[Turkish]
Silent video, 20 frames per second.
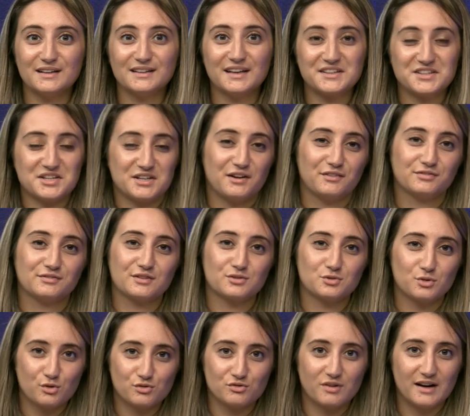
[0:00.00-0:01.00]
Geçen hafta
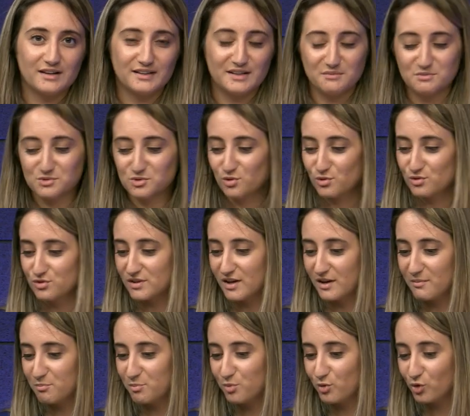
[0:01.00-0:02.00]
söz verdiğimiz
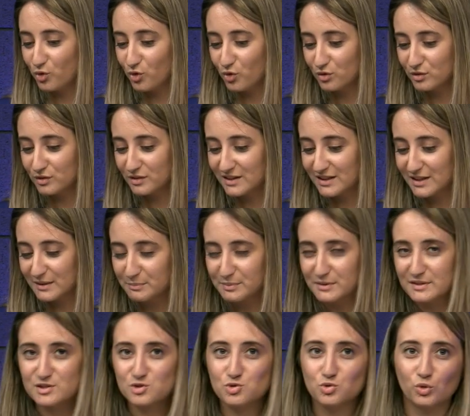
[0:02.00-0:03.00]
üzere bugün
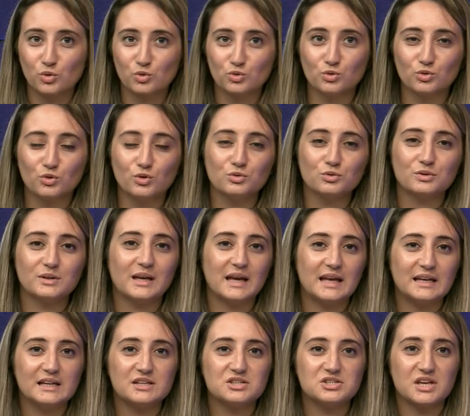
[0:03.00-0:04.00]
Kıbrıs sorununun
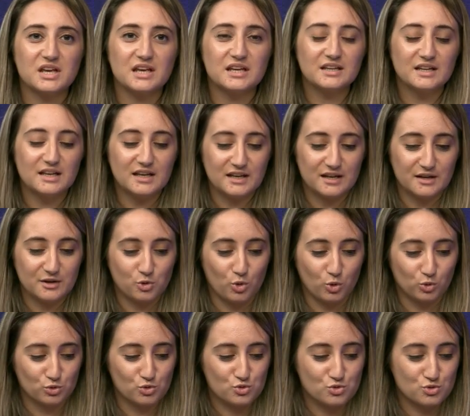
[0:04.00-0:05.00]
geleceğini
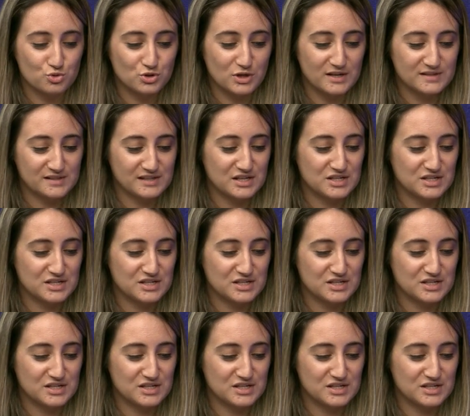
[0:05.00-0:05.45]
konuşacağız.